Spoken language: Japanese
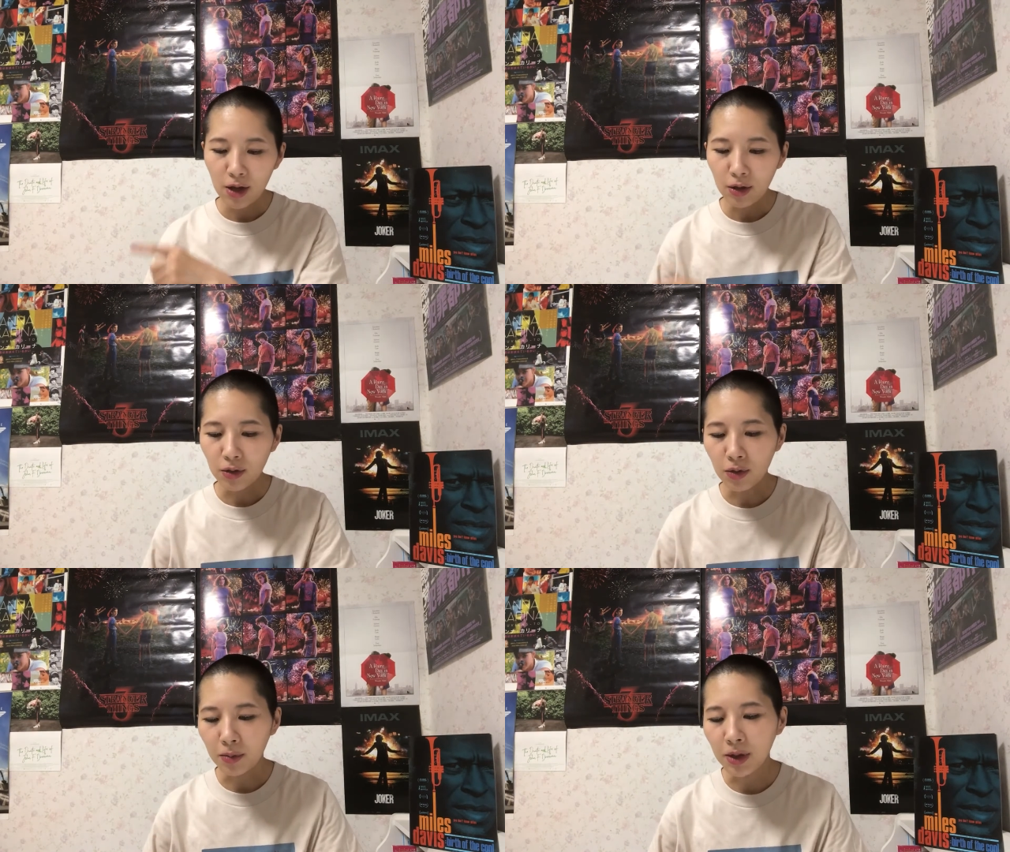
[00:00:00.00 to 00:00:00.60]
そ
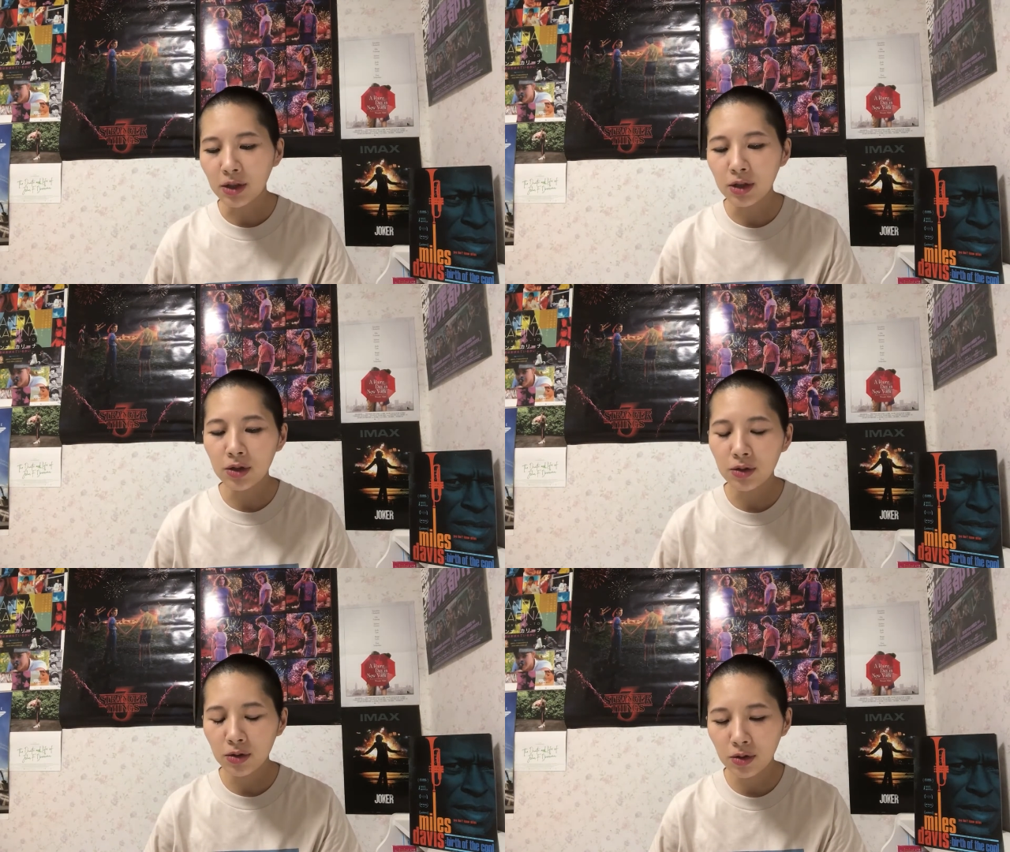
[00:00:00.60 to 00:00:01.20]
の街
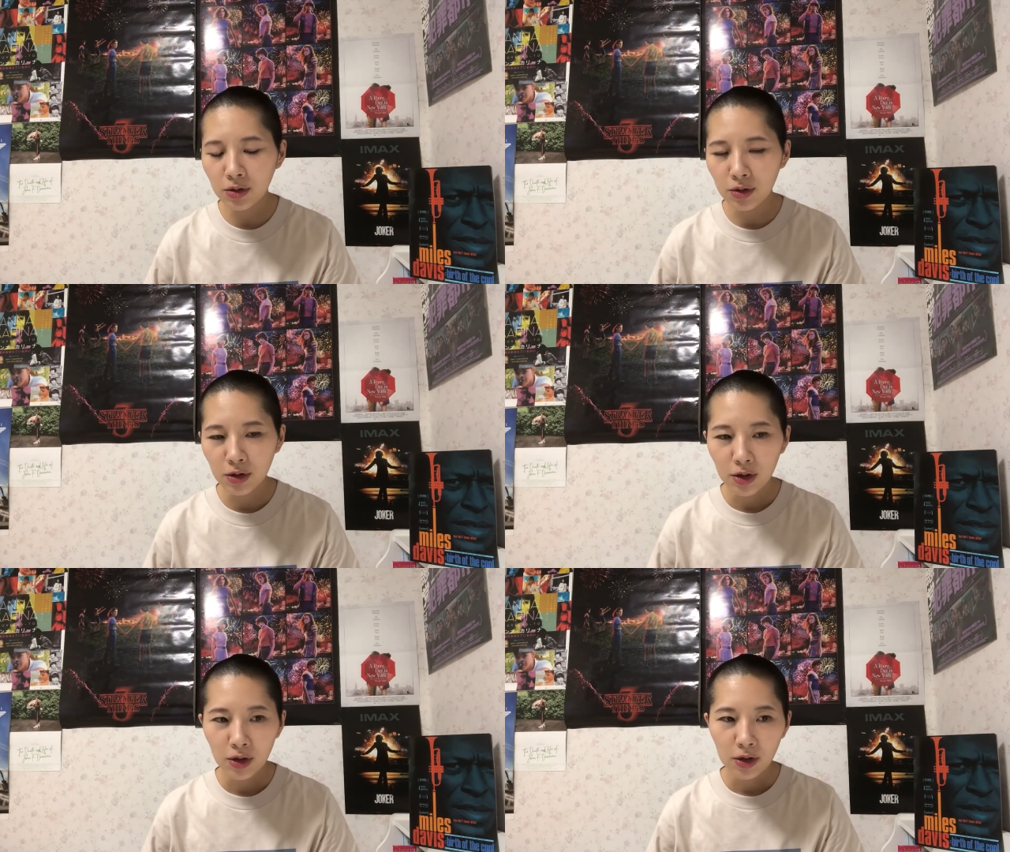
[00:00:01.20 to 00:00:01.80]
中
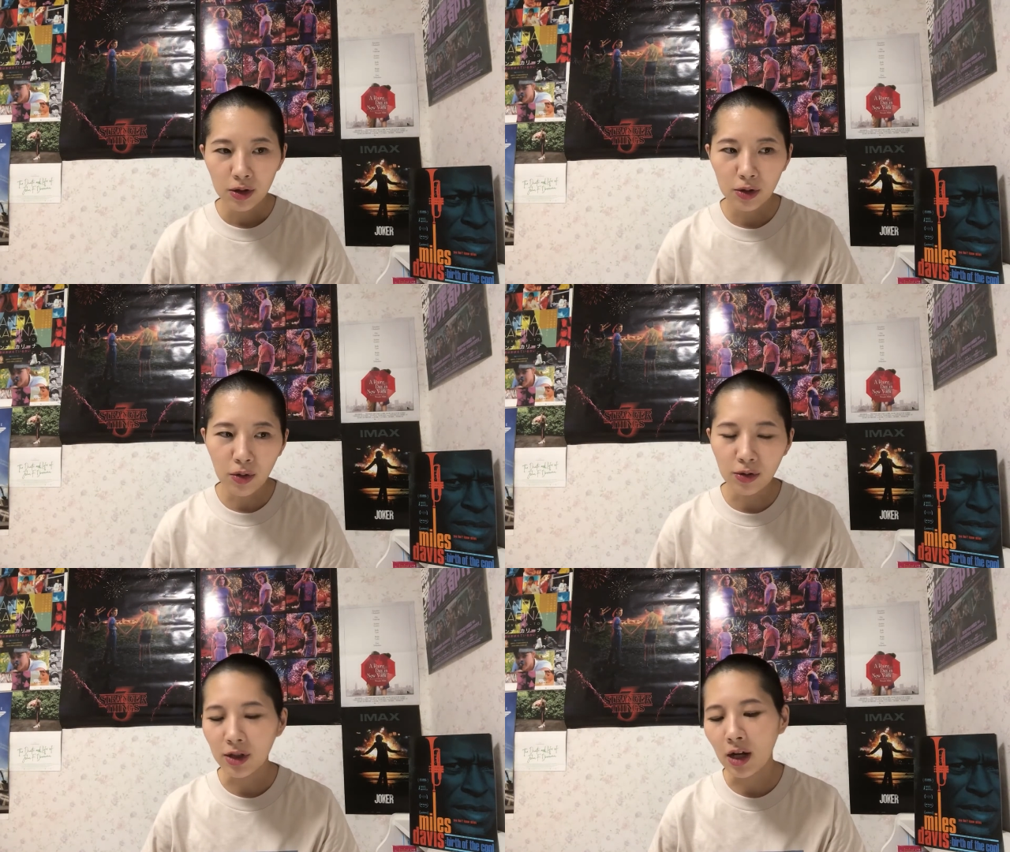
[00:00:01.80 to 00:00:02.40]
すご
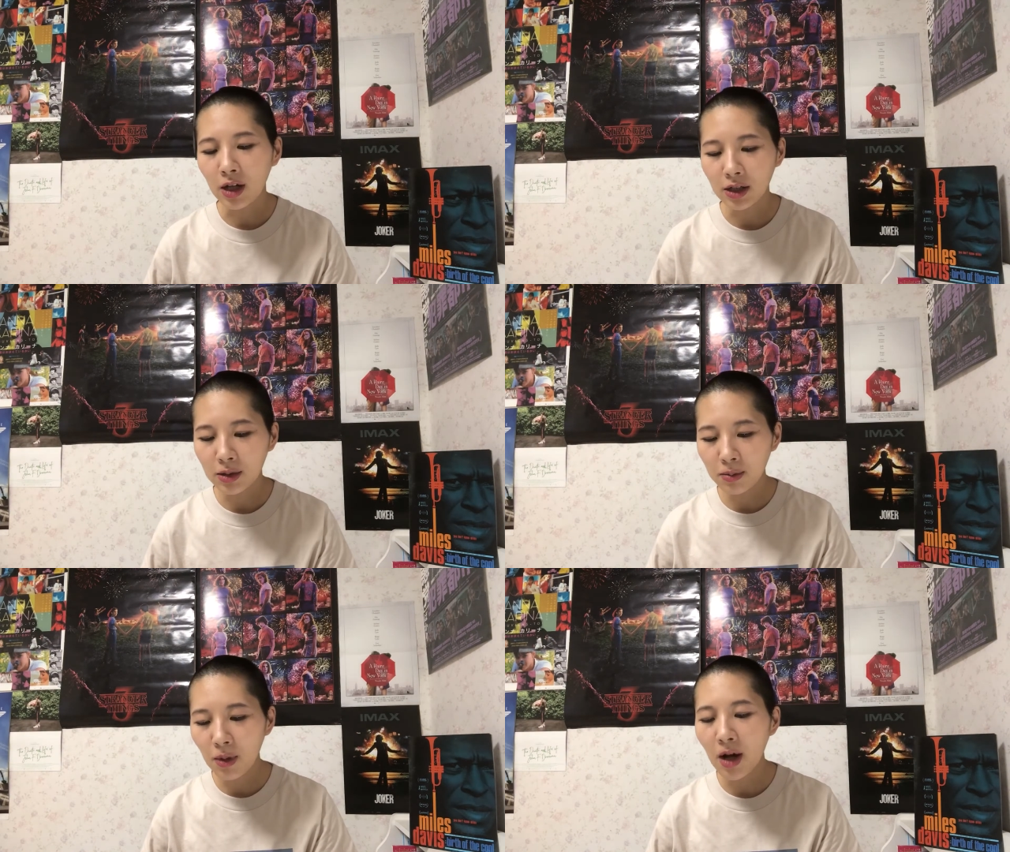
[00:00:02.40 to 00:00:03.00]
く探
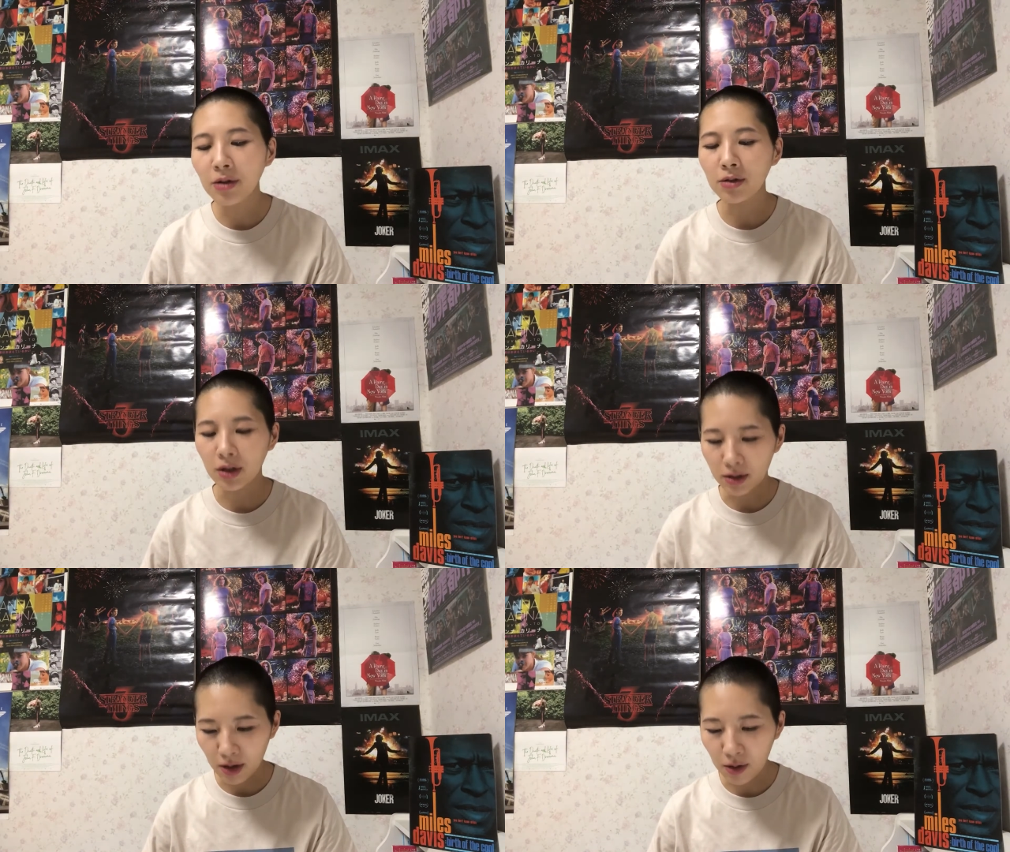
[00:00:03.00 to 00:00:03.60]
し回るんで
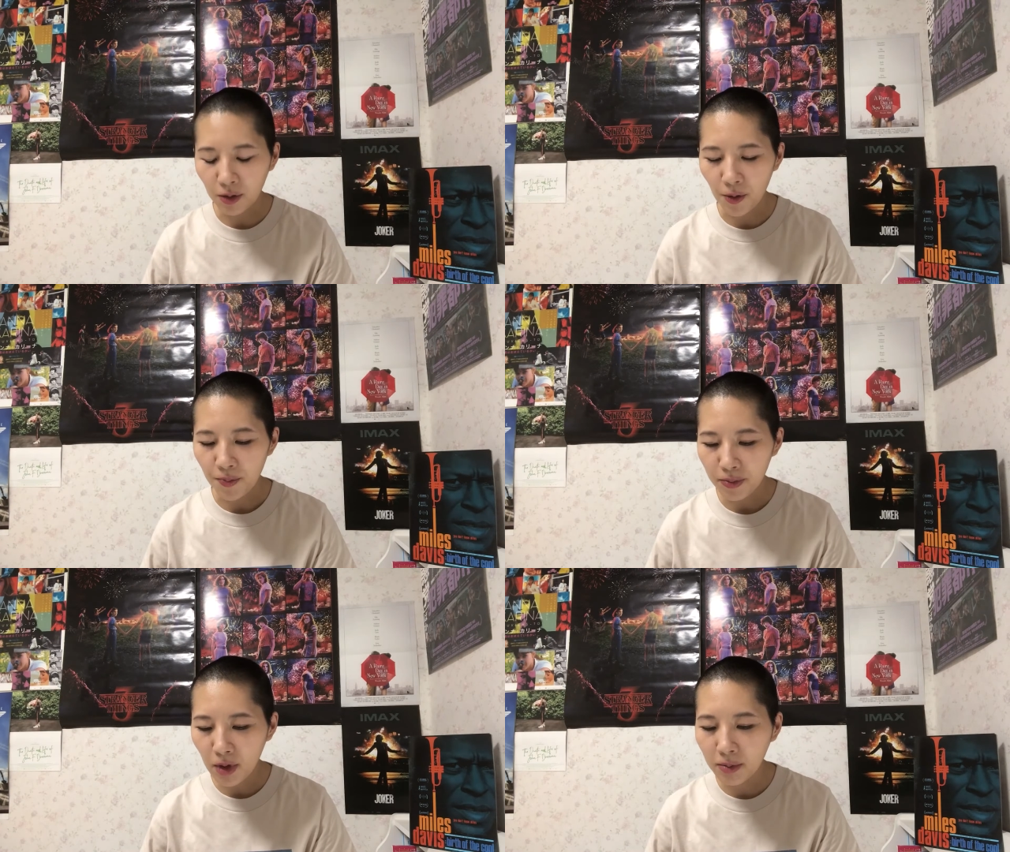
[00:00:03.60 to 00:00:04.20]
すけど、
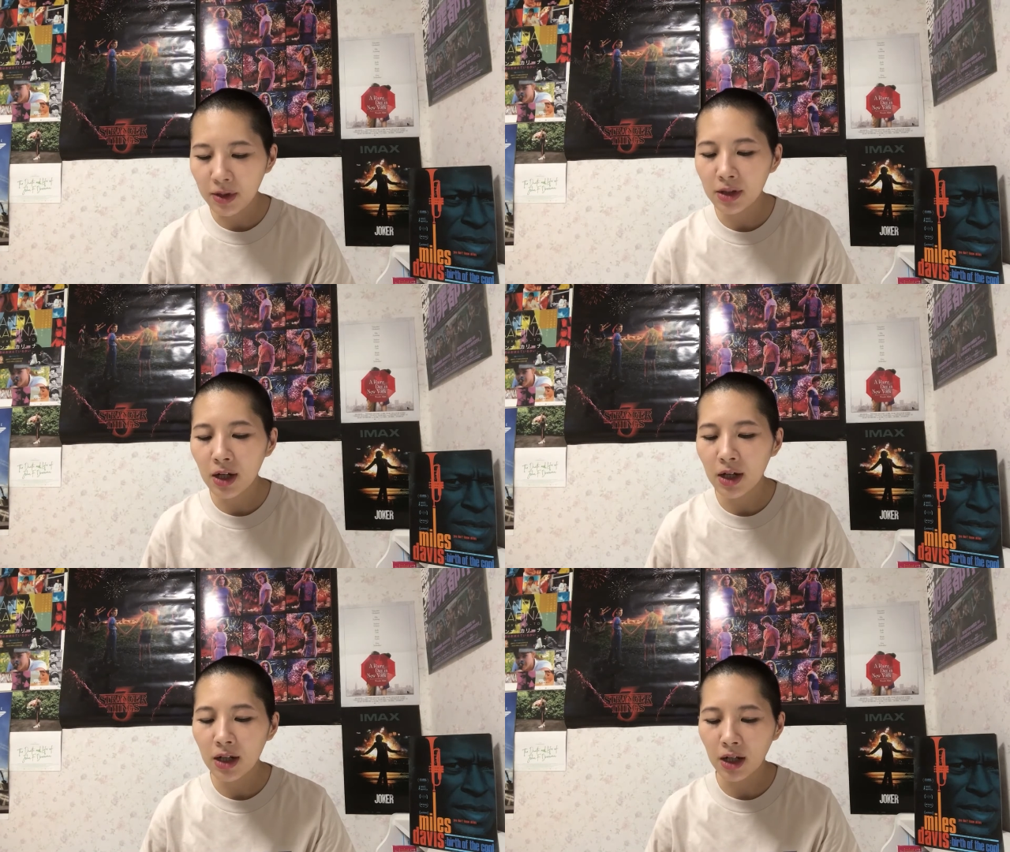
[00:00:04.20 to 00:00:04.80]
まあ見つ
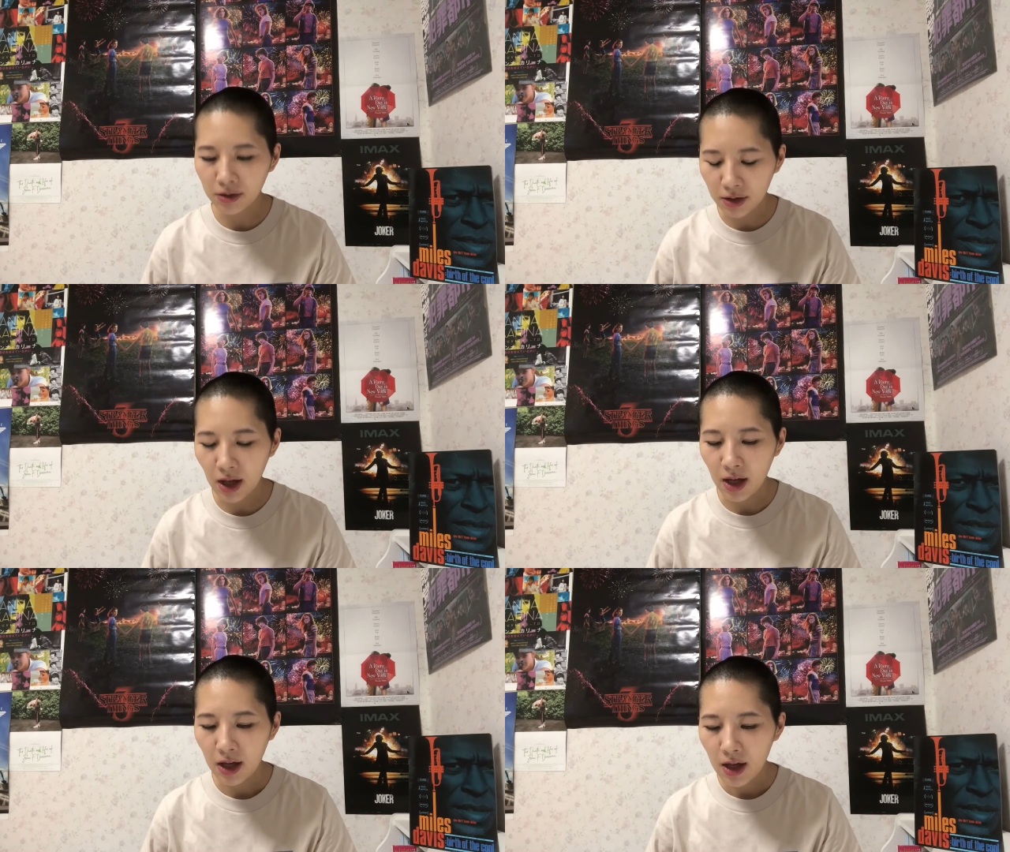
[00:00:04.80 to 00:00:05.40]
からなくて、